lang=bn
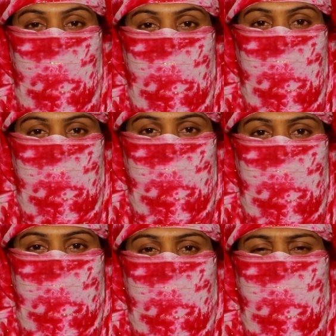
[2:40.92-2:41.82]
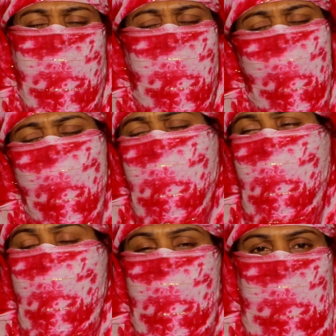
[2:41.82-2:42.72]
নেই মানে এত
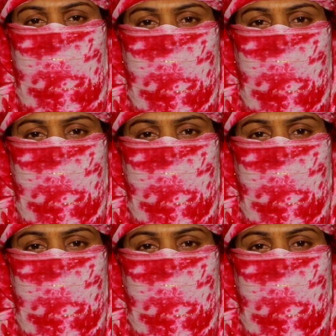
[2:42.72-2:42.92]
মানুষ